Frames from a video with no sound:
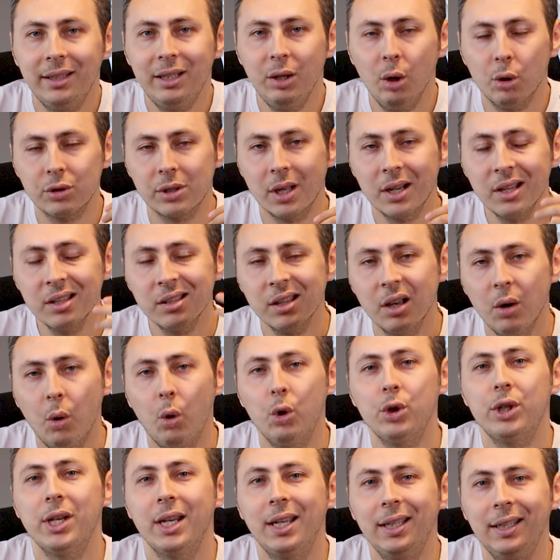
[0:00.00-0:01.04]
diyorsanız
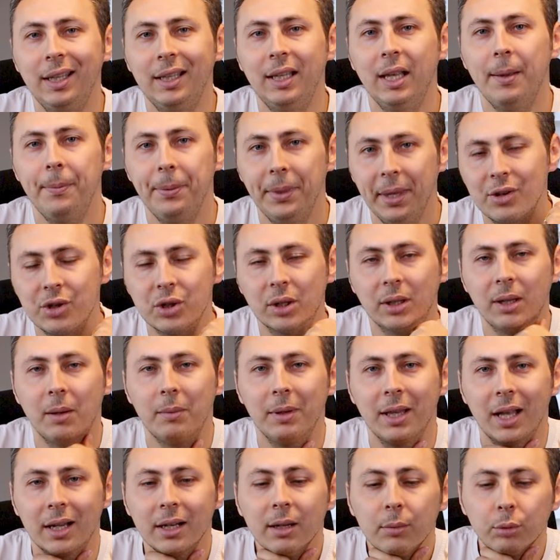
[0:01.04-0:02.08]
o şekilde de
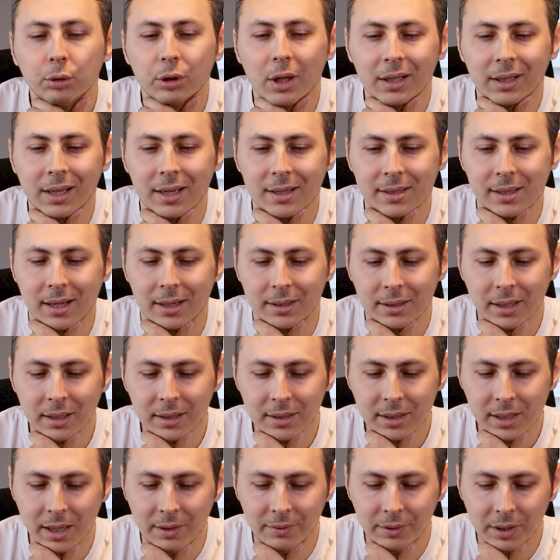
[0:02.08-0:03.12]
açıklamalarda bunları da
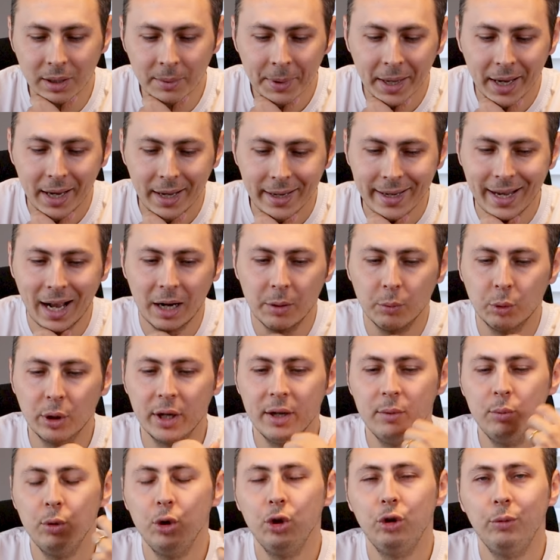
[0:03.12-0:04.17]
yazarsanız sevinirim. Yani
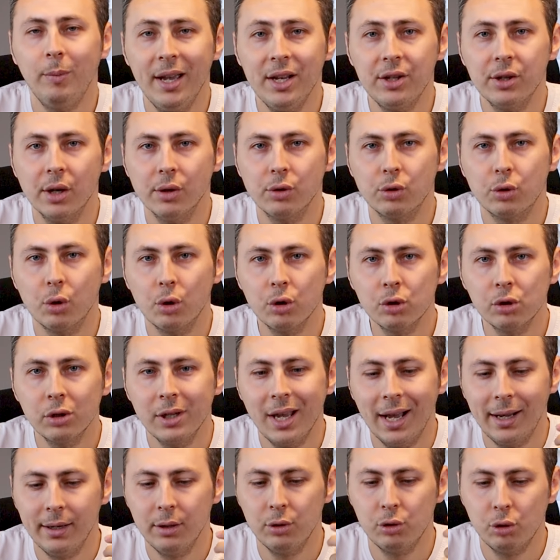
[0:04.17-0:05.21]
burayı büyütmeye çalışıyoruz.
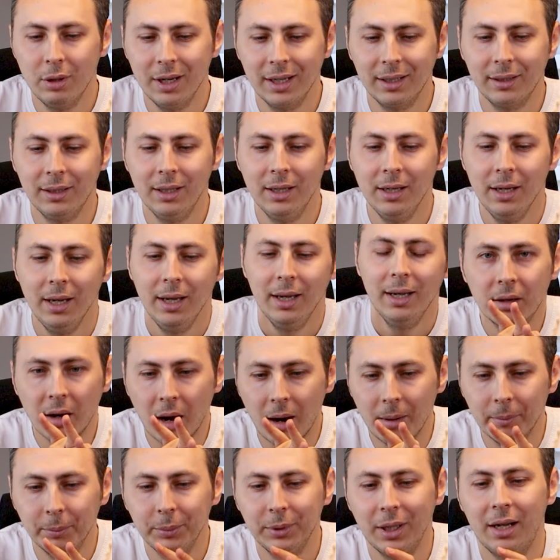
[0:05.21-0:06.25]
Yani sürekli
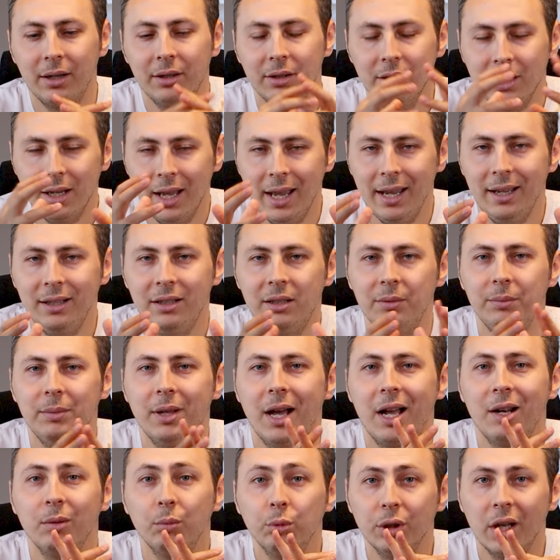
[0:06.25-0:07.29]
kamplar,
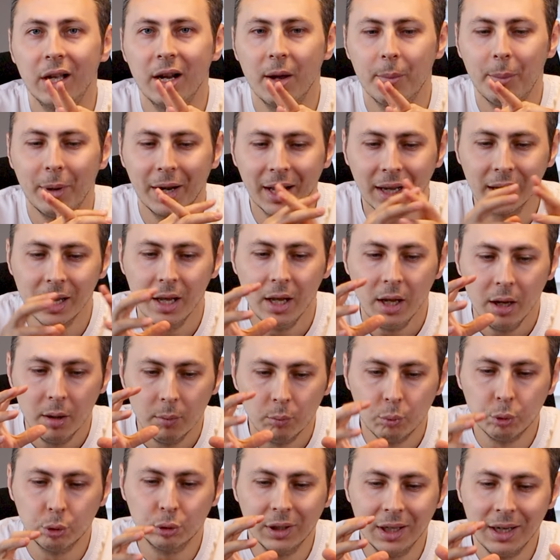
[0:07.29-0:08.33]
eğitimler bunlar yaparak
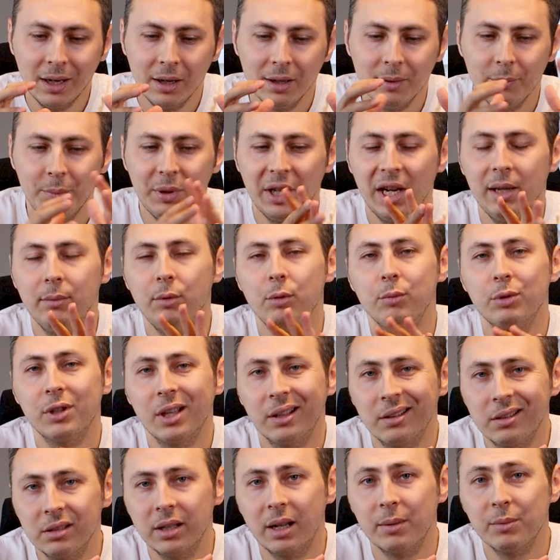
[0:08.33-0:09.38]
burada premium
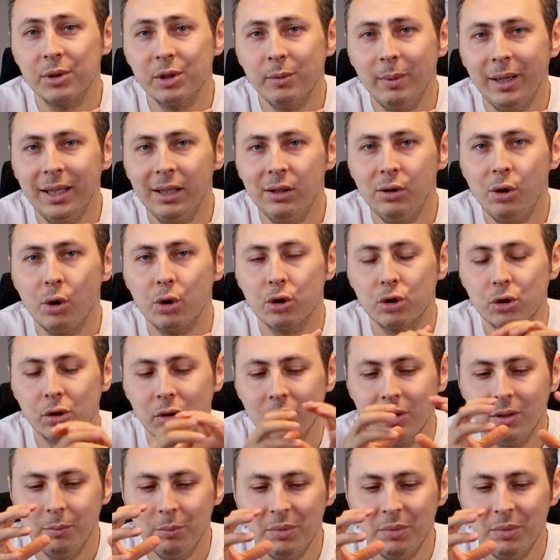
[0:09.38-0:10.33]
satıcılarımızı belirliyoruz.